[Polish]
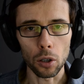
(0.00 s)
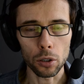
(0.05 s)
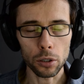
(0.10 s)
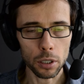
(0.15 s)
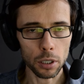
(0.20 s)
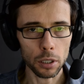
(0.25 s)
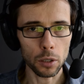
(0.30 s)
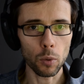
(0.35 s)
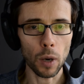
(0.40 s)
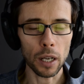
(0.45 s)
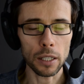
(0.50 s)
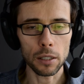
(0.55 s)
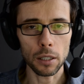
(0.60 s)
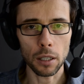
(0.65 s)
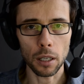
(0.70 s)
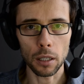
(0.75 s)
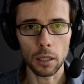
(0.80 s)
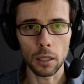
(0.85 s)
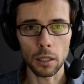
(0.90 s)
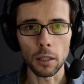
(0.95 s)
Od
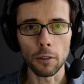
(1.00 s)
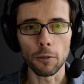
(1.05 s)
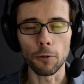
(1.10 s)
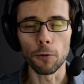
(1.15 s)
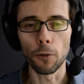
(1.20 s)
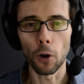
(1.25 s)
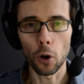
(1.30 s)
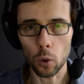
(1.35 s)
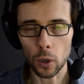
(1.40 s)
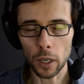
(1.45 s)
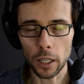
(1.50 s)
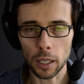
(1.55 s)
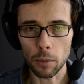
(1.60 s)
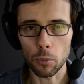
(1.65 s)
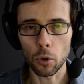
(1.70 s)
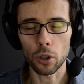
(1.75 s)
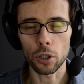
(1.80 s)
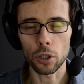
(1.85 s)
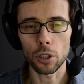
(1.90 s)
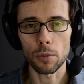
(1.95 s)
sytuacji, kiedy w ogóle
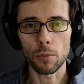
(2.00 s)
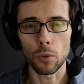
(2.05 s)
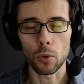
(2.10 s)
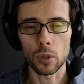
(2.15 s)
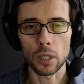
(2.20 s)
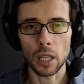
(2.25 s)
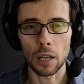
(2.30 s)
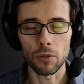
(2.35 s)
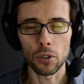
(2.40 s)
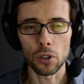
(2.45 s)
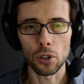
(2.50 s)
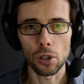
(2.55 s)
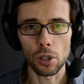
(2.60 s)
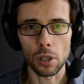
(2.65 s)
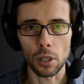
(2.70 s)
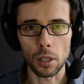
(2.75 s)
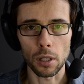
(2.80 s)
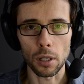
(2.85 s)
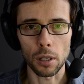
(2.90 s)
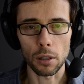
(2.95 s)
nie mogliśmy
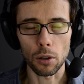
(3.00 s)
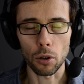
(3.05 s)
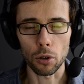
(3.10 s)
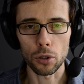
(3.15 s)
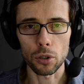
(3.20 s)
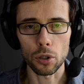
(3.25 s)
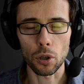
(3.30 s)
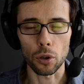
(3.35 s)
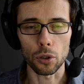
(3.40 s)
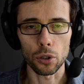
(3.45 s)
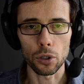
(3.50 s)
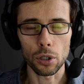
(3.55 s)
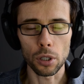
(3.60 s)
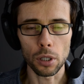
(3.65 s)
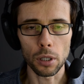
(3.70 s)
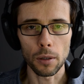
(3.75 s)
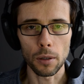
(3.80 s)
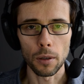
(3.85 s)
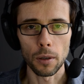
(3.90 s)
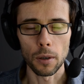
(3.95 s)
ustawić e,
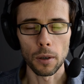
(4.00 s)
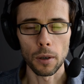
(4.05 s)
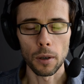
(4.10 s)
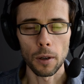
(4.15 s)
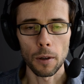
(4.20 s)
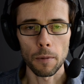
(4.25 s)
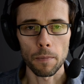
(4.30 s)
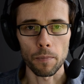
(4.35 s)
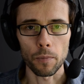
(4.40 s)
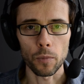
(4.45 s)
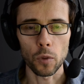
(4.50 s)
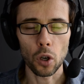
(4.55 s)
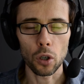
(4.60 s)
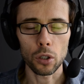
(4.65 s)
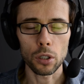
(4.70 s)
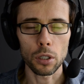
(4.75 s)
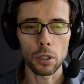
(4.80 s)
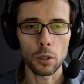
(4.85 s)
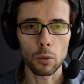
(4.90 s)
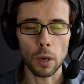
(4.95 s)
ostrości,
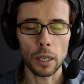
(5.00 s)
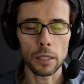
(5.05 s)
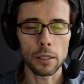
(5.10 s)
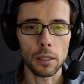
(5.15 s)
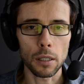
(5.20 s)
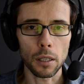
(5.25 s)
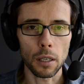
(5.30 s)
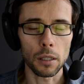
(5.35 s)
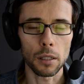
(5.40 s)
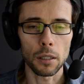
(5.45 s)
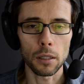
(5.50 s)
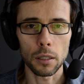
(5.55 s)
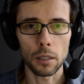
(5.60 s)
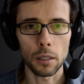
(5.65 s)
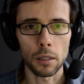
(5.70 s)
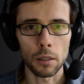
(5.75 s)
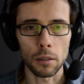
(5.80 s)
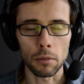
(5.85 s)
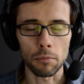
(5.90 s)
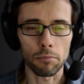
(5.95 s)
do sytuacji,
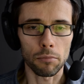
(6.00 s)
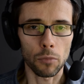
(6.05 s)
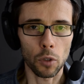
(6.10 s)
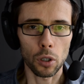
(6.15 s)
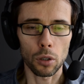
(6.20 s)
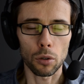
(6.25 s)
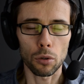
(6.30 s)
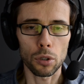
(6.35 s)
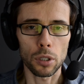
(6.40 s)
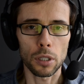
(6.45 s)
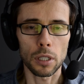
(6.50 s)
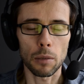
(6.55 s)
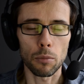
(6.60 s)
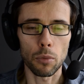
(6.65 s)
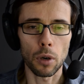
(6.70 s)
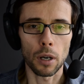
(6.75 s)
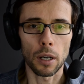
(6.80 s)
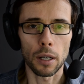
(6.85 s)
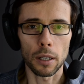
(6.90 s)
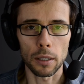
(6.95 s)
kiedy no, różnica
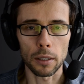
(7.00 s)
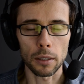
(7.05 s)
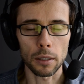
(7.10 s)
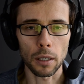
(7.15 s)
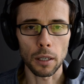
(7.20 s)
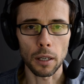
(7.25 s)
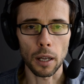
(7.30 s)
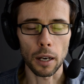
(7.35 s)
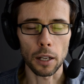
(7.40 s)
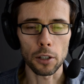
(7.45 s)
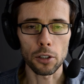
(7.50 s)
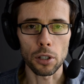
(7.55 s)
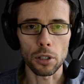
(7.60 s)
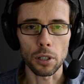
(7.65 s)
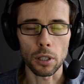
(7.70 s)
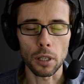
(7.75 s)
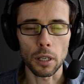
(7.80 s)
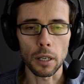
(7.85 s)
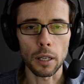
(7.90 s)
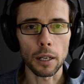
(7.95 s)
była kilkanaście
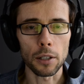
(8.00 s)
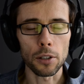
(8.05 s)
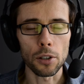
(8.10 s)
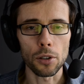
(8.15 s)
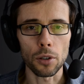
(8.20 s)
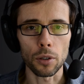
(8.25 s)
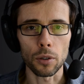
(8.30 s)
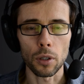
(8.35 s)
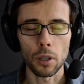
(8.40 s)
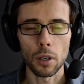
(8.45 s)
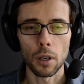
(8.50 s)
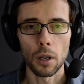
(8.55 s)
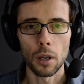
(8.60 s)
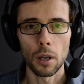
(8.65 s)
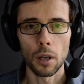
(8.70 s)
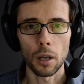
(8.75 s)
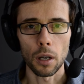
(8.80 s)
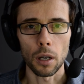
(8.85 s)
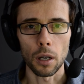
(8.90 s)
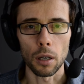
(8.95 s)
czy kilkadziesiąt
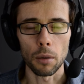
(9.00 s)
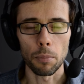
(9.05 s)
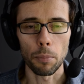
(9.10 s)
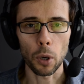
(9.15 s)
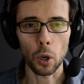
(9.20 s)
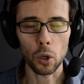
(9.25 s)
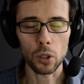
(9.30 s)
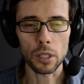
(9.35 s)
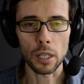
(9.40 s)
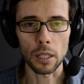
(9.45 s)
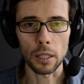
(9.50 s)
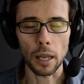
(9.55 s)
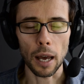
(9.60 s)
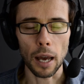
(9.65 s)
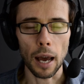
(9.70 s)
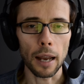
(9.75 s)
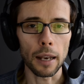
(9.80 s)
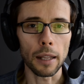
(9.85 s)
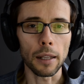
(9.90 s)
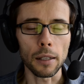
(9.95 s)
e, procent,
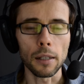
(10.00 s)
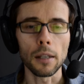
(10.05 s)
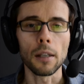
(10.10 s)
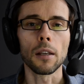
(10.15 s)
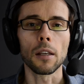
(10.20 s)
ale